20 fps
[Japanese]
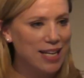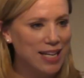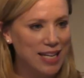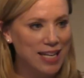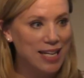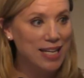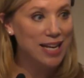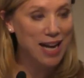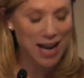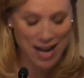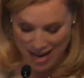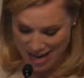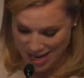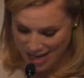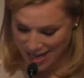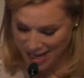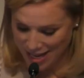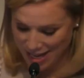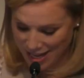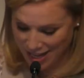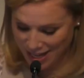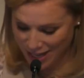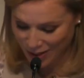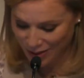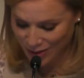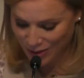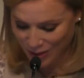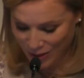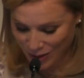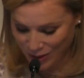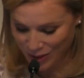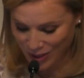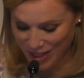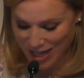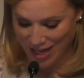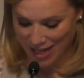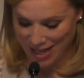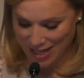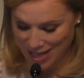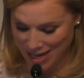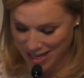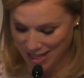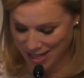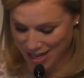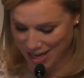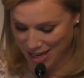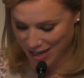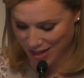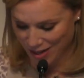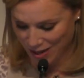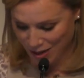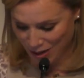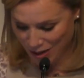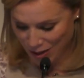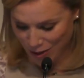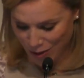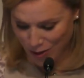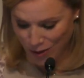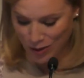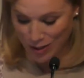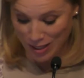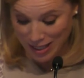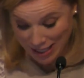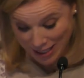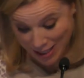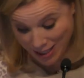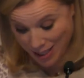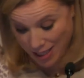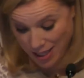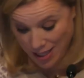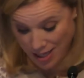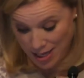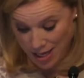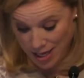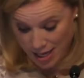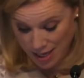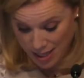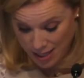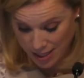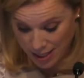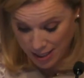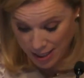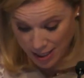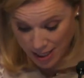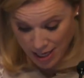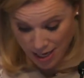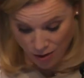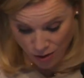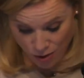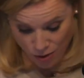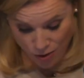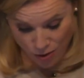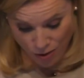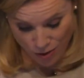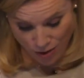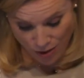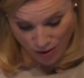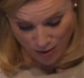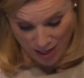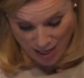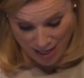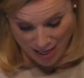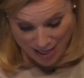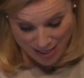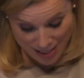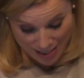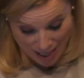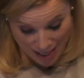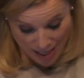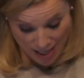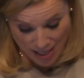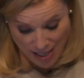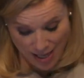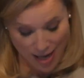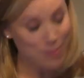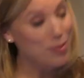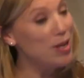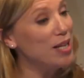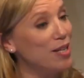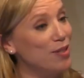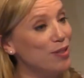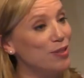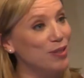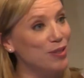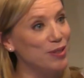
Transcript: 以来150年が経って、今日、日英の交流はさらに幅広く